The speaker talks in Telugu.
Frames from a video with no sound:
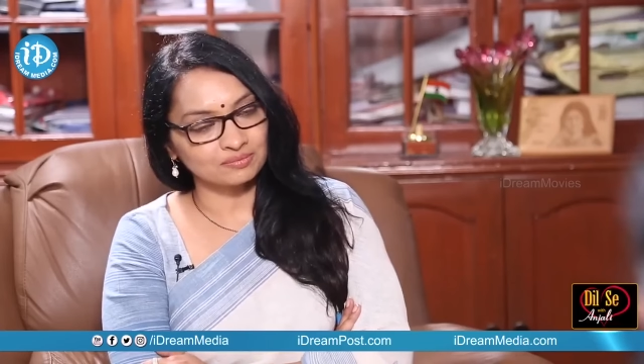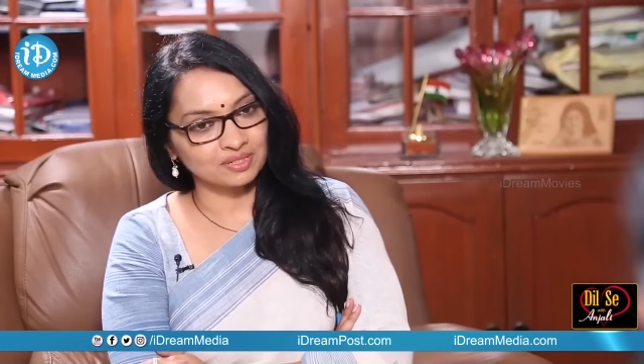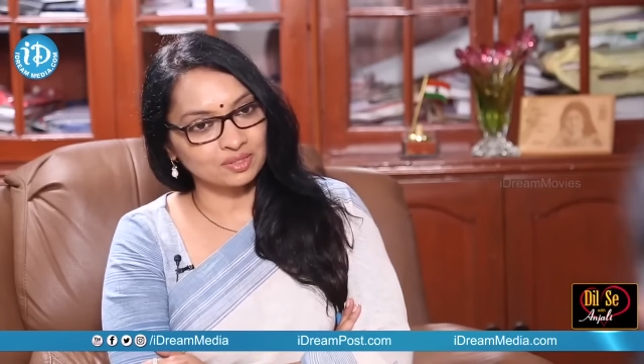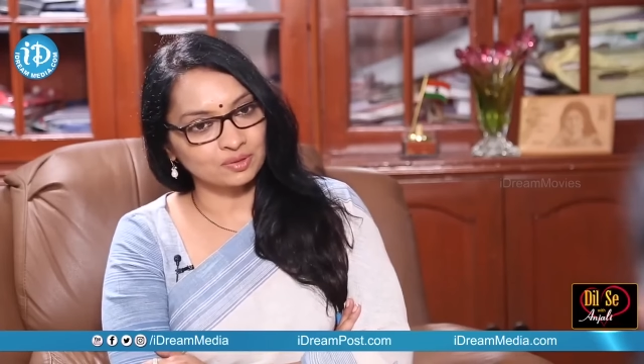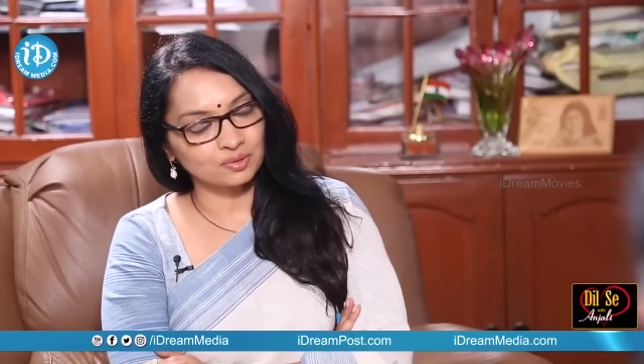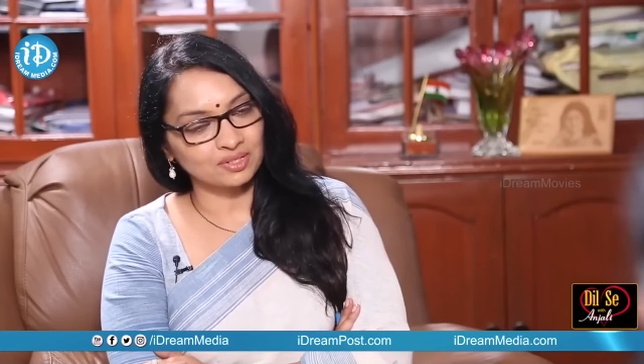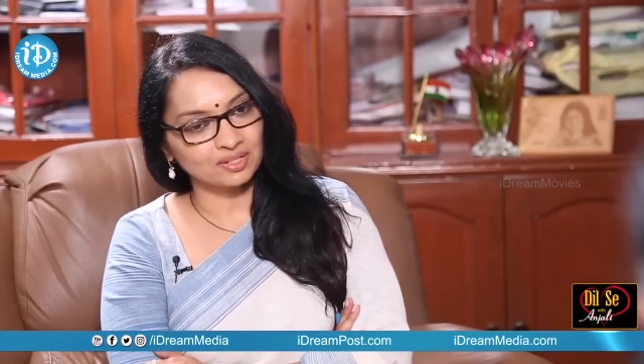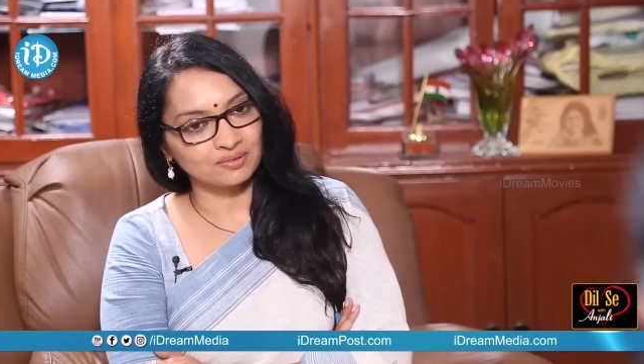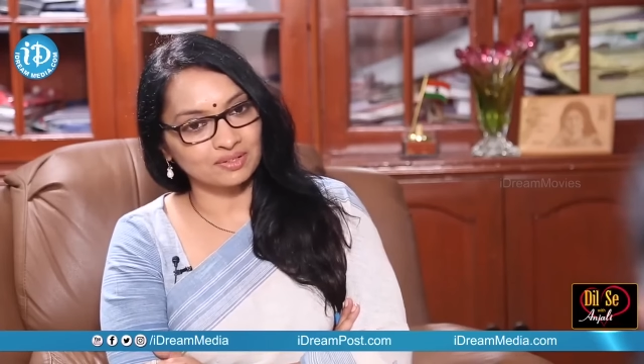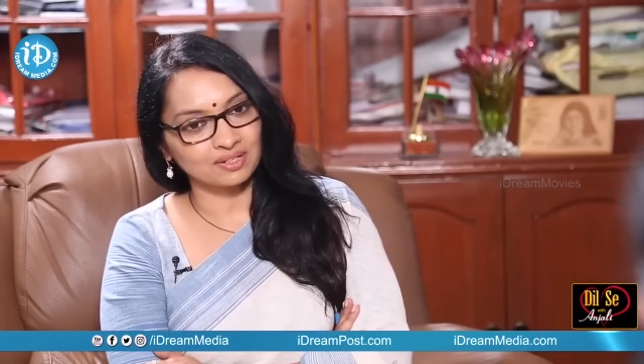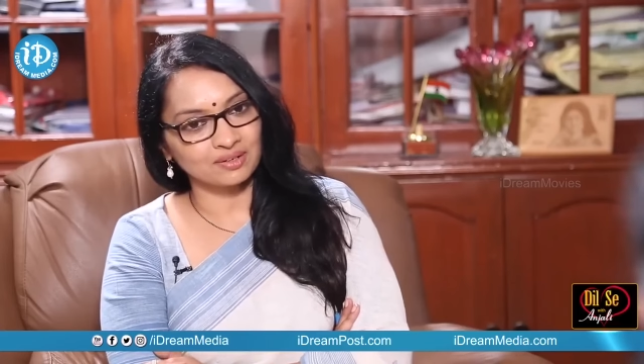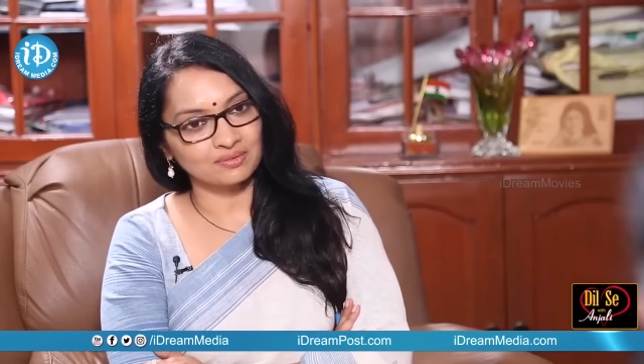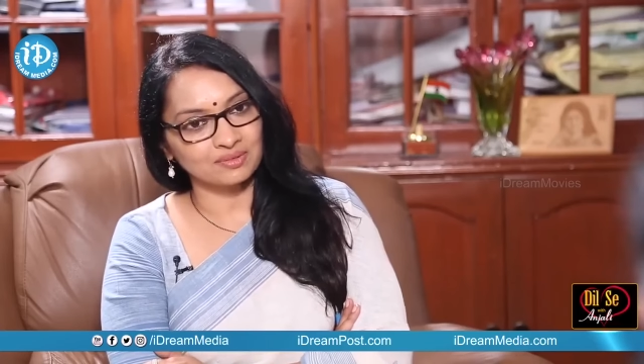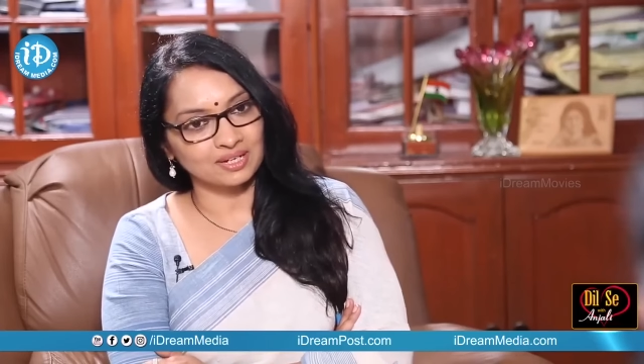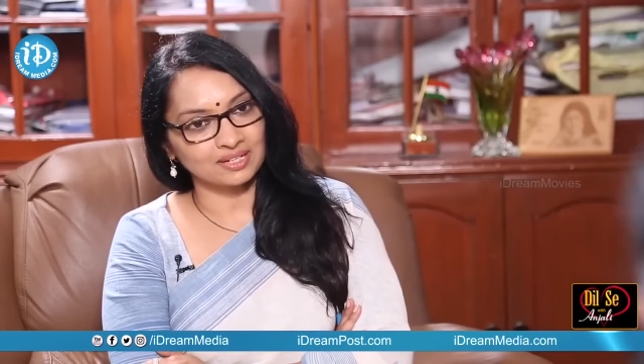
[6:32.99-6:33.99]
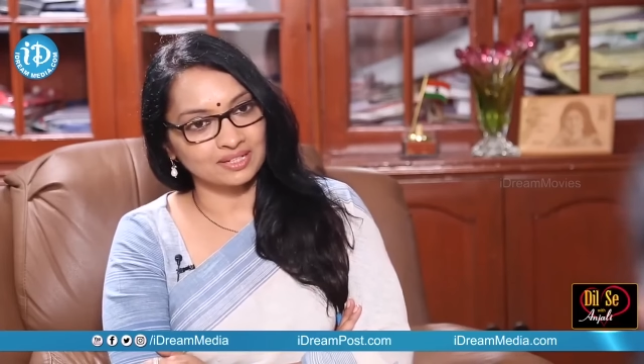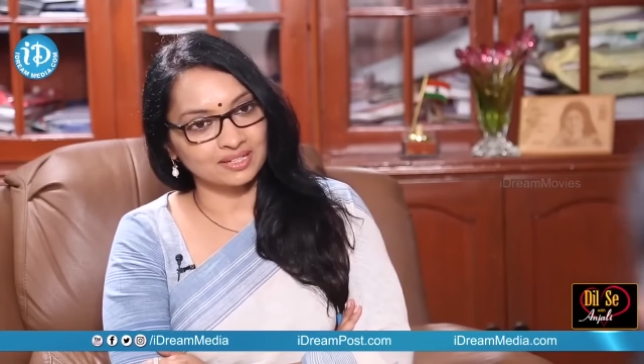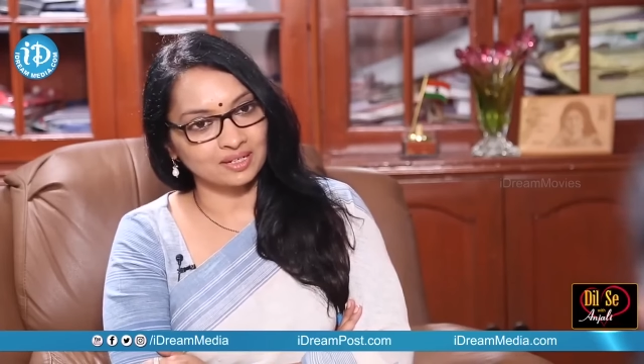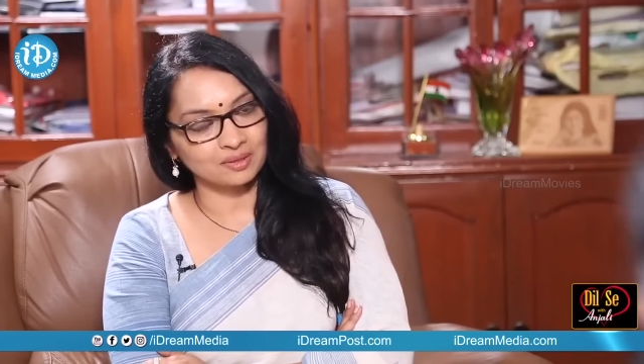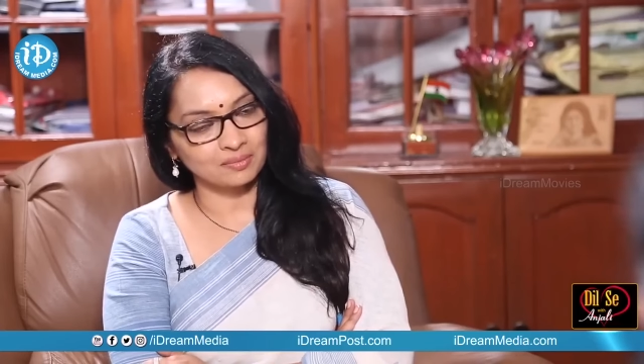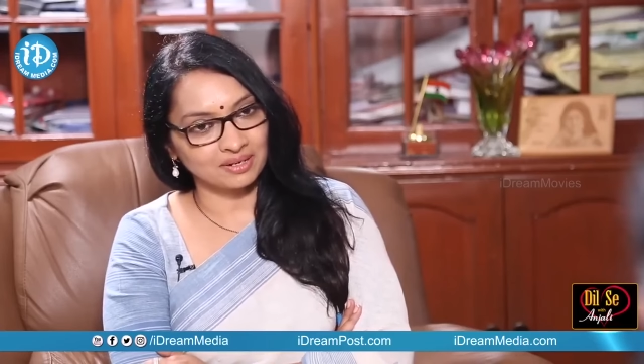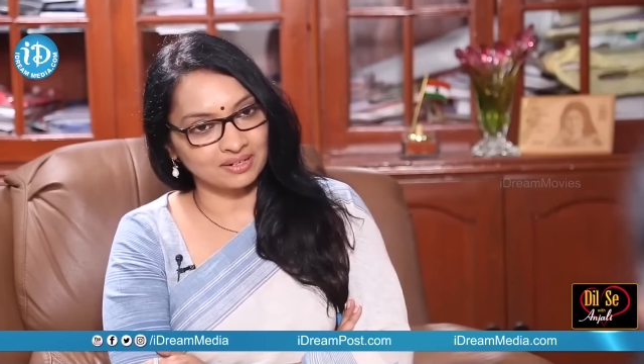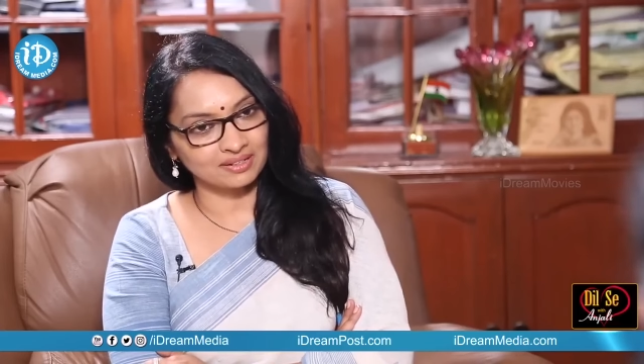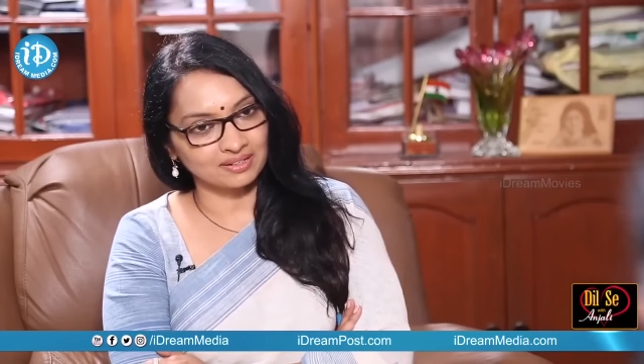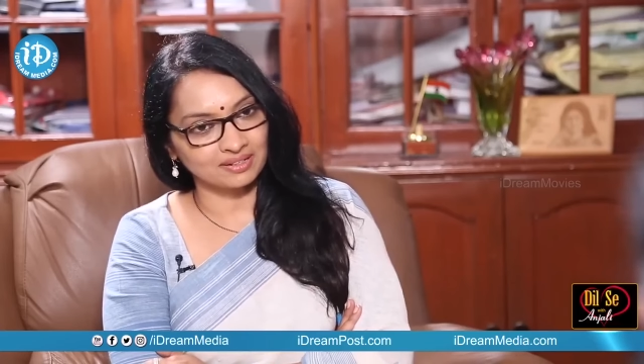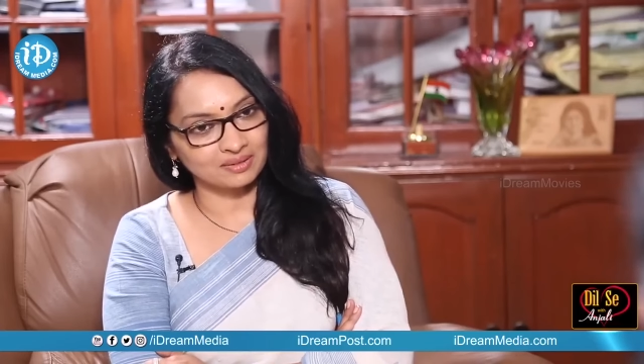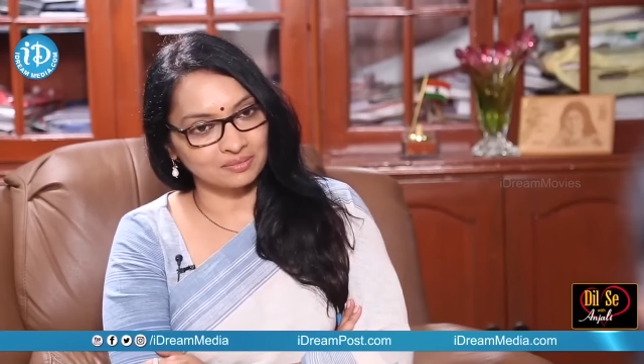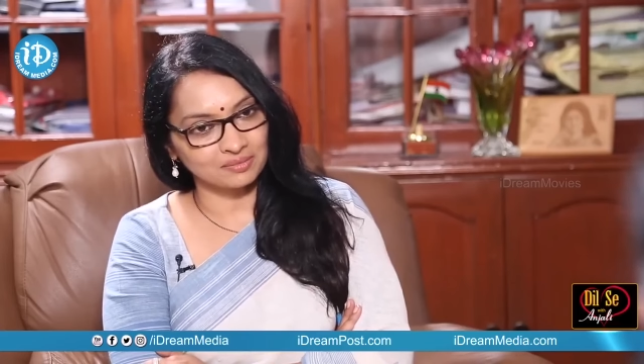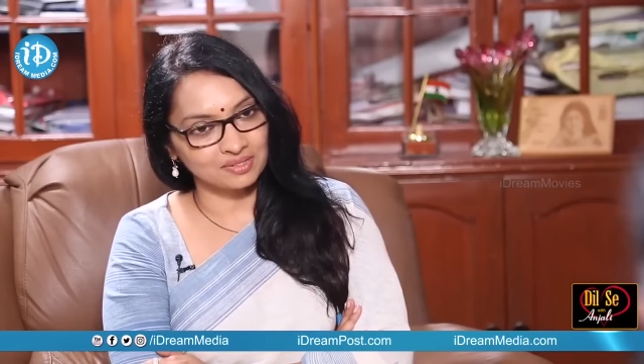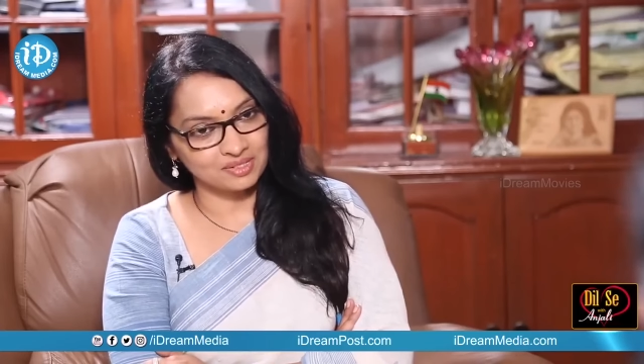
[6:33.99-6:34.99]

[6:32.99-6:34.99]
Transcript: మీరు కూడా వన్ ఆఫ్ ది అధికార పార్టీ